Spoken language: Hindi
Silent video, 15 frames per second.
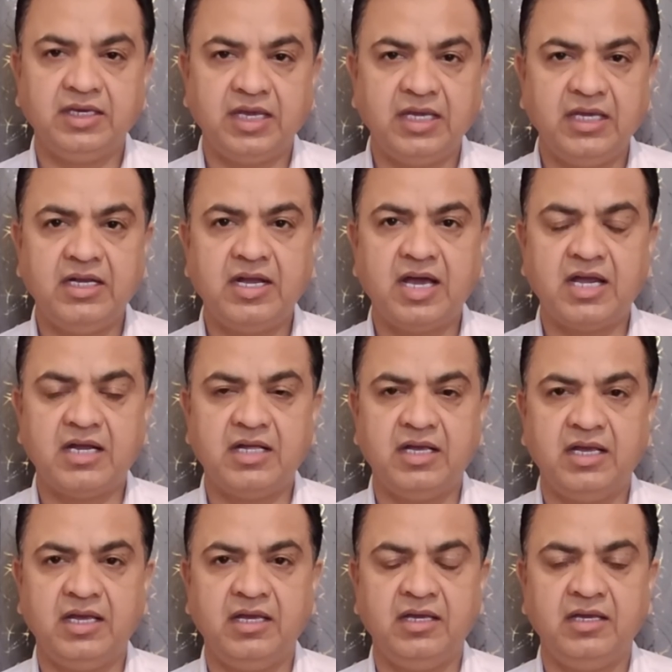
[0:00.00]
यही कारण
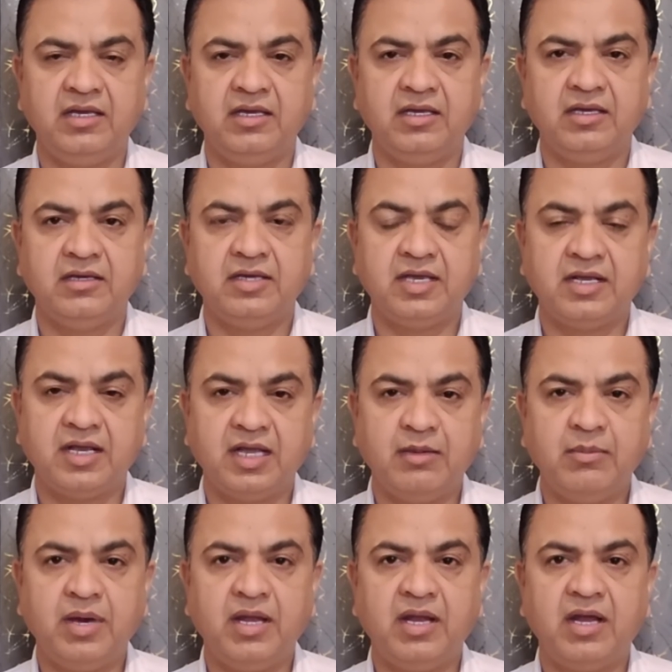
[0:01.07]
है कि कई
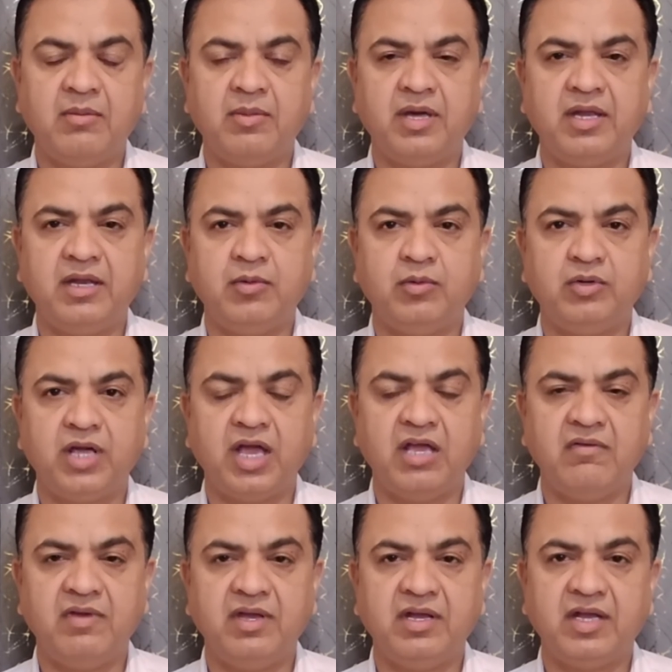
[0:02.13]
बार हमारे
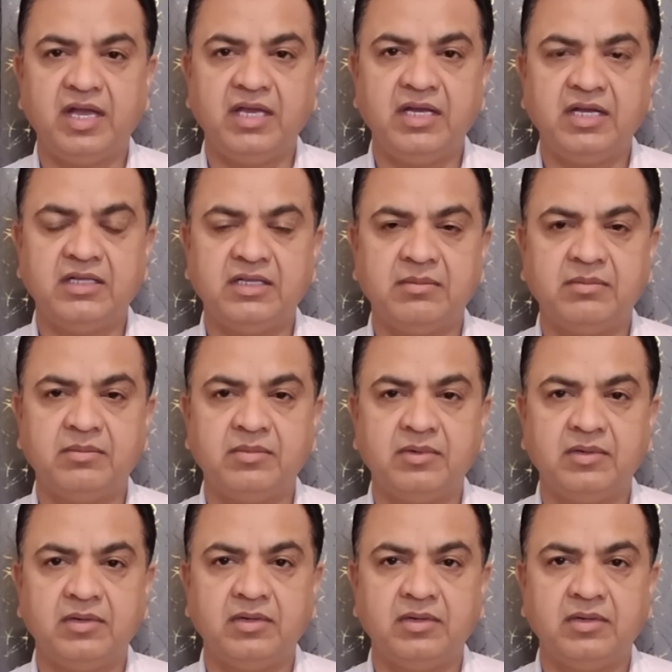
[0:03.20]
उठाए हुए कई कदम